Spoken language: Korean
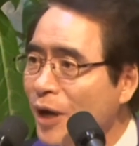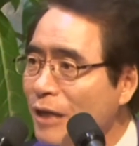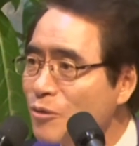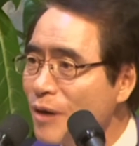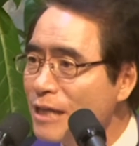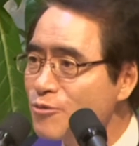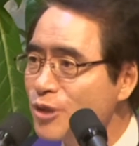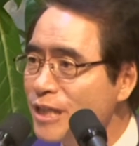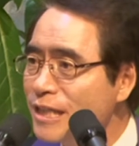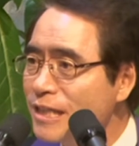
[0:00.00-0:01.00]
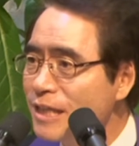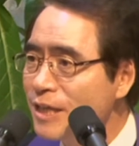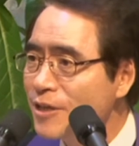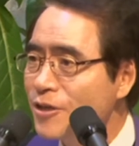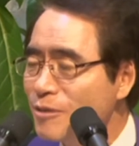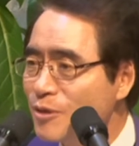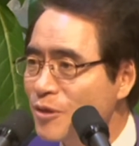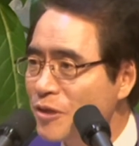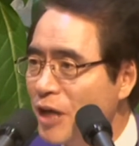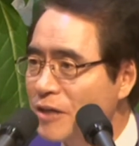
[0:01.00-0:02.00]
행동할 수 있는
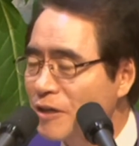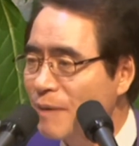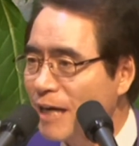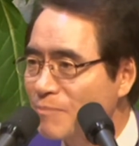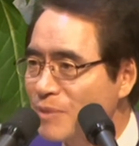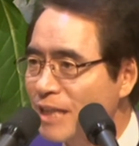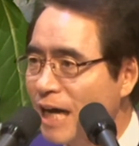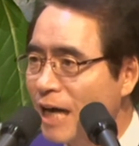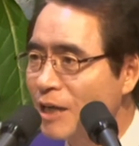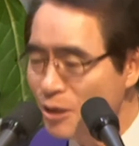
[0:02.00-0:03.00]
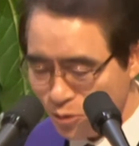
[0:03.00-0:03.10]
여러분들이 되기를 바랍니다.